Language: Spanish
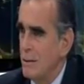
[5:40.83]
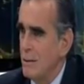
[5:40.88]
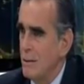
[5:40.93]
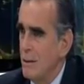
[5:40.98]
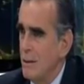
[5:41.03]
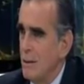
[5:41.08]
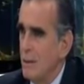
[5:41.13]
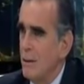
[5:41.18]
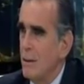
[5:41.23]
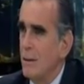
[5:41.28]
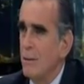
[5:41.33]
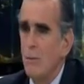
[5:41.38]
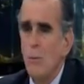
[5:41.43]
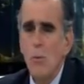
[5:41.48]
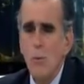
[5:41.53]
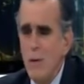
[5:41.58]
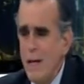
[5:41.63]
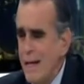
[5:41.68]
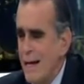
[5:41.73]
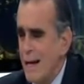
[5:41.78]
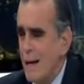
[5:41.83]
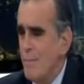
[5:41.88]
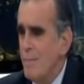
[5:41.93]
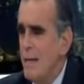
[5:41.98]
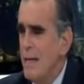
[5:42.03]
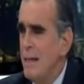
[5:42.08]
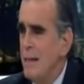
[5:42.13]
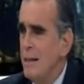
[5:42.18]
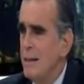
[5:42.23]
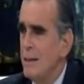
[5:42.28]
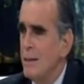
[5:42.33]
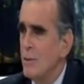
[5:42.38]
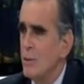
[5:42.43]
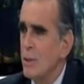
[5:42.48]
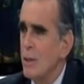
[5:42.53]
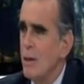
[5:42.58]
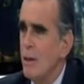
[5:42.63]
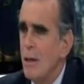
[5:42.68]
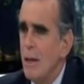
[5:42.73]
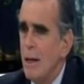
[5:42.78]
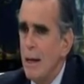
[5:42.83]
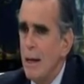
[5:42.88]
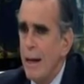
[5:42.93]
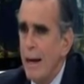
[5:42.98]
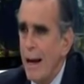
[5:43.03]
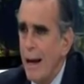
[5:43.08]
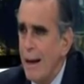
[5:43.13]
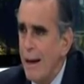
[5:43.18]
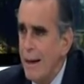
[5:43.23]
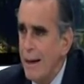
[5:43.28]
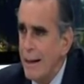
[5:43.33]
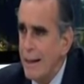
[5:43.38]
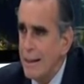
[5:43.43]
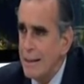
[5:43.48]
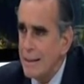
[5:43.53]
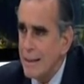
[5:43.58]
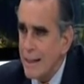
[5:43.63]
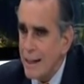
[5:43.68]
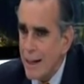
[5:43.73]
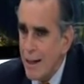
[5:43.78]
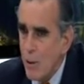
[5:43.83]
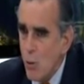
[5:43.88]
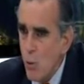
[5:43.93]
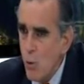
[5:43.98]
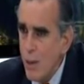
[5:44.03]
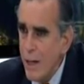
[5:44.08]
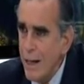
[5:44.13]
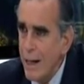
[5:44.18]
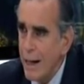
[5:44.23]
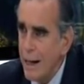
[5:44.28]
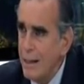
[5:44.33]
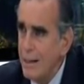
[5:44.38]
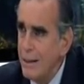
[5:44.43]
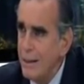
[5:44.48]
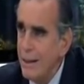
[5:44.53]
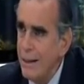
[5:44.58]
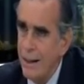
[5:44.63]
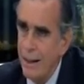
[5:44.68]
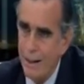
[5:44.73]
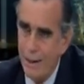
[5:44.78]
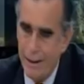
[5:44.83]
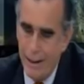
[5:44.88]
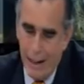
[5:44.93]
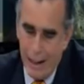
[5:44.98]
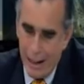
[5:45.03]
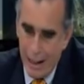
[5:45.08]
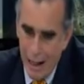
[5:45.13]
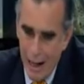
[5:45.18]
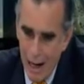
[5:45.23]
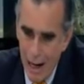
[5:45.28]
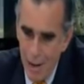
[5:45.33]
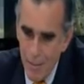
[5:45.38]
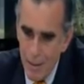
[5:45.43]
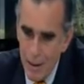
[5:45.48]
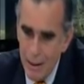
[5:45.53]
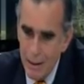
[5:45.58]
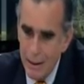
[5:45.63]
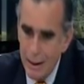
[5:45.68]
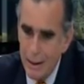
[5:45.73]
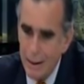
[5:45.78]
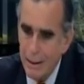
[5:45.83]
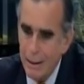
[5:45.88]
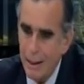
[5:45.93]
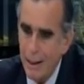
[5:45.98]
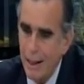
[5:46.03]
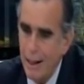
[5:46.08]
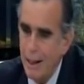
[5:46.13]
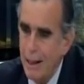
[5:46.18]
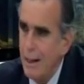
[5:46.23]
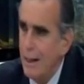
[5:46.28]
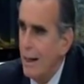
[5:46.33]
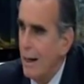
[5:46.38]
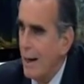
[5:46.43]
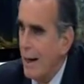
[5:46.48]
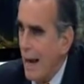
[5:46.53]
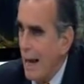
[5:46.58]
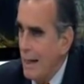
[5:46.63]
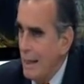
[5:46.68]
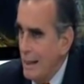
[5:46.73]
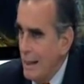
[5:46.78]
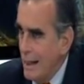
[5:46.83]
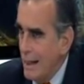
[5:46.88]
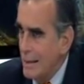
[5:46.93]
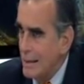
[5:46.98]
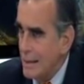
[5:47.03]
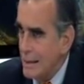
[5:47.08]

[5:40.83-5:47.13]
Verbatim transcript: Únicamente. Únicamente, o sea, eh, que se reúne gente realmente que tenga calidades